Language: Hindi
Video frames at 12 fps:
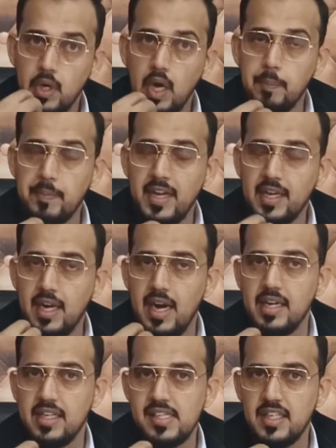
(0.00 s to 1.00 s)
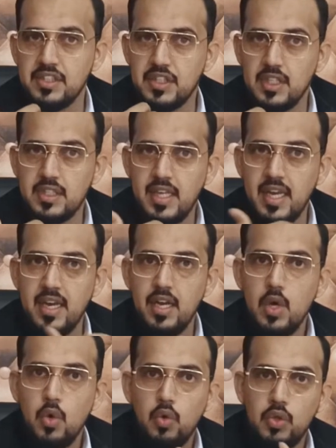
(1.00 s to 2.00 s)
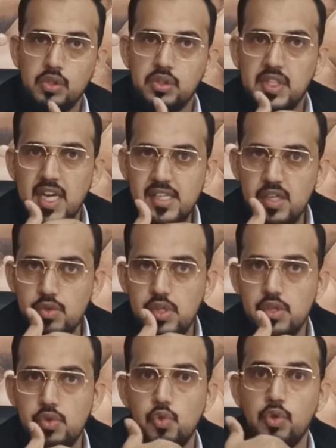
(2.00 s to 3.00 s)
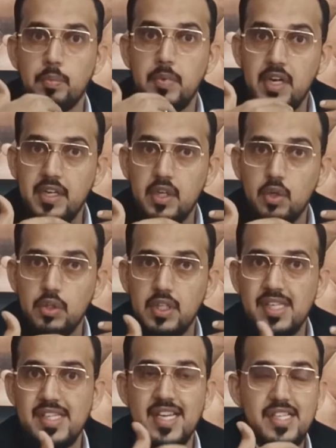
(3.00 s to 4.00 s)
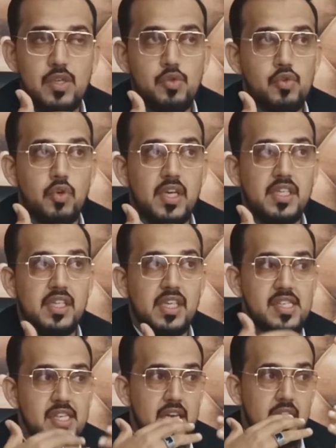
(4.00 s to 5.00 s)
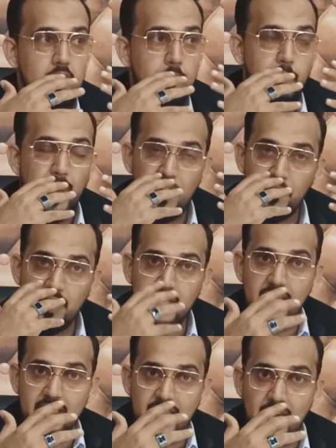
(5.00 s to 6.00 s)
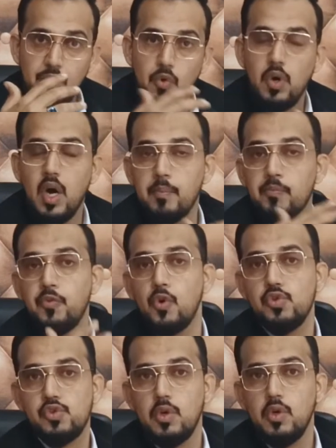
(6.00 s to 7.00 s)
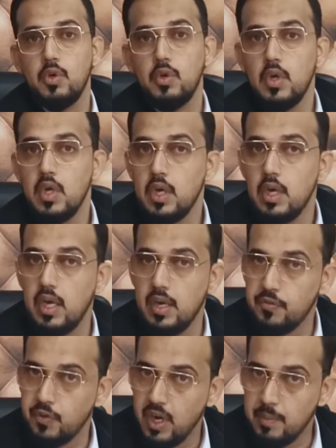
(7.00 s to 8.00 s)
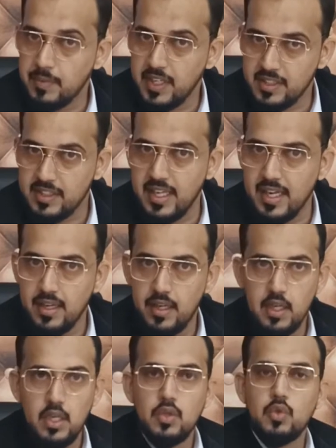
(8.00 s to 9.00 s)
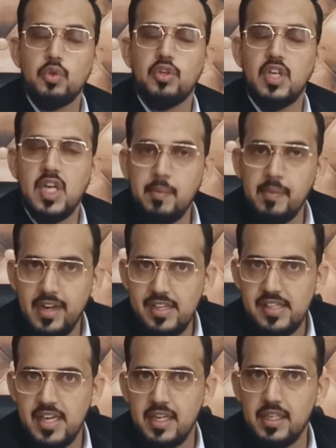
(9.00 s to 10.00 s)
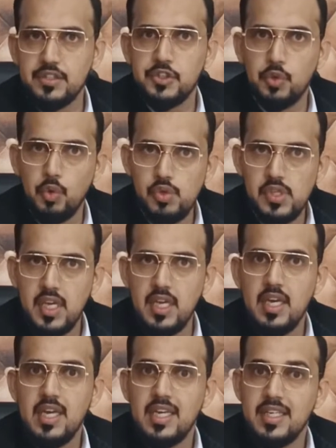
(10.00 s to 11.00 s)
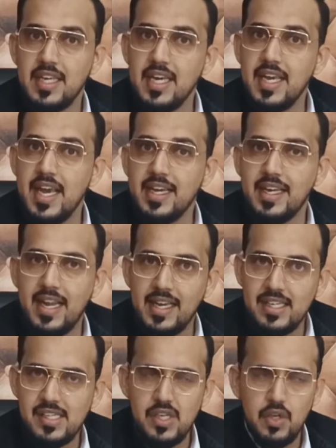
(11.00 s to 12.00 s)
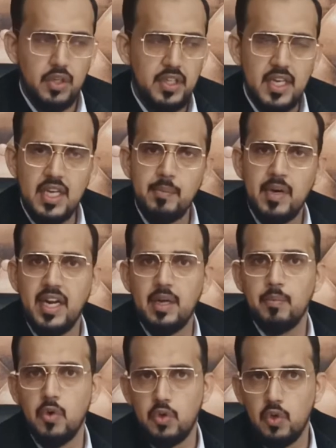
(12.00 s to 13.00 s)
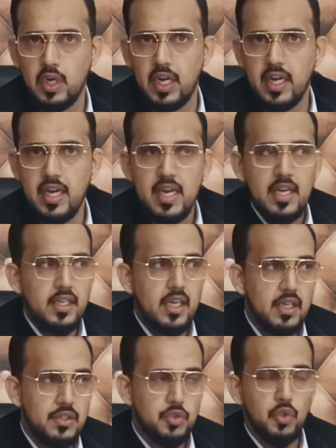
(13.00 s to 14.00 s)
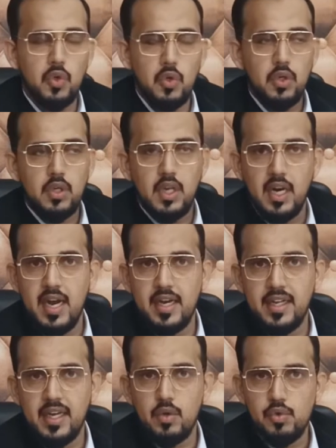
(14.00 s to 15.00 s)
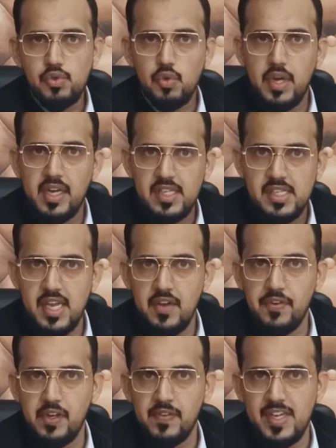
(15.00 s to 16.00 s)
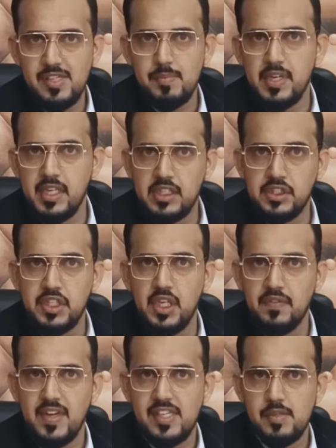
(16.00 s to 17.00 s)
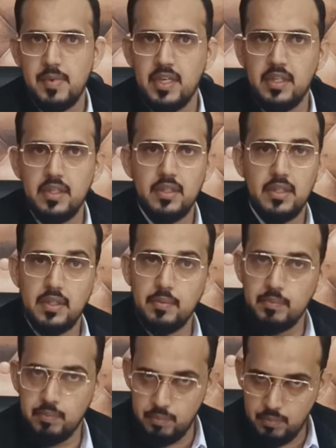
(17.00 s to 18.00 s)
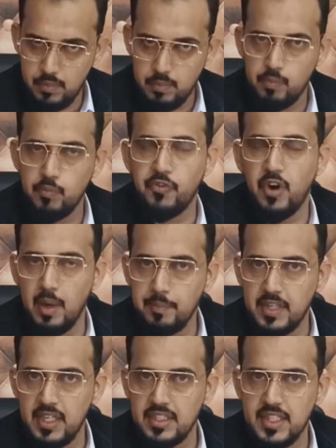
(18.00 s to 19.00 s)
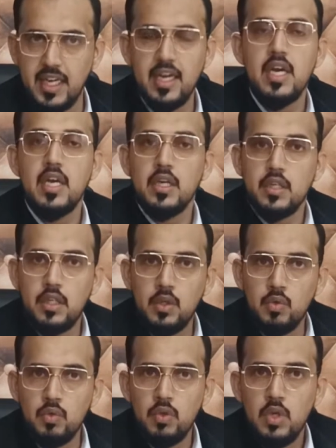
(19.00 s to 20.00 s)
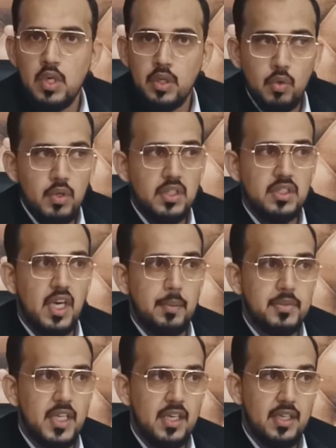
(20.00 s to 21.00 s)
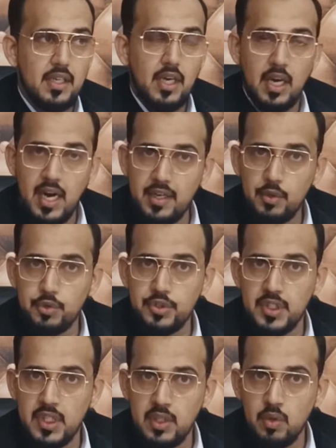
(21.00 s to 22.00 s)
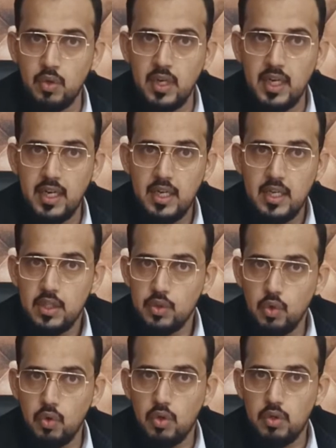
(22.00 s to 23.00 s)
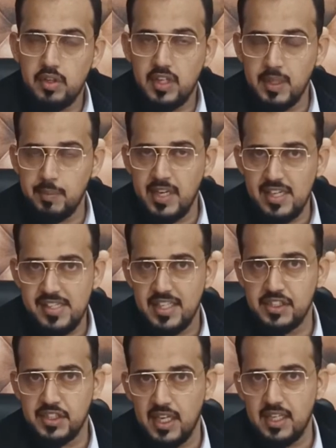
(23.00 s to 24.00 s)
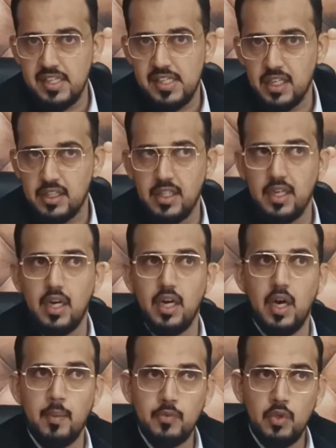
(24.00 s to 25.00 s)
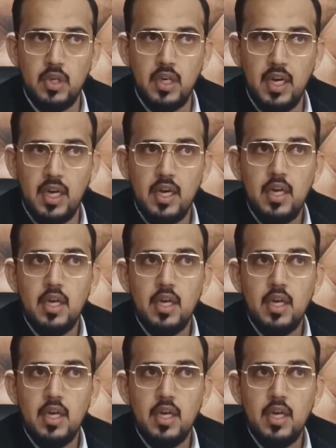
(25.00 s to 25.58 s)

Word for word: अपने क्लाइंट के साथ चलते हैं और जैसे उसकी सूटबिलिटी होती है जैसे उसको एक चीज़ प्रेफर करता है वो हम वो उसको फ्राहम करते हैं तो ड्रीम रियल इस्टेट का शुरू से यही एक लेगेसी और यही हमारा एक मोटो रहा है कि जो क्लाइंट है उसको एक सेफ़ इन्वेस्टमेंट अच्छी इन्वेस्टमेंट फ्राहम की जाए क्यों क्योंकि जब तक क्लाइंट खुश नहीं होगा तो ड्रीम रियल इस्टेट चल नहीं सकती अलहमदिल्ला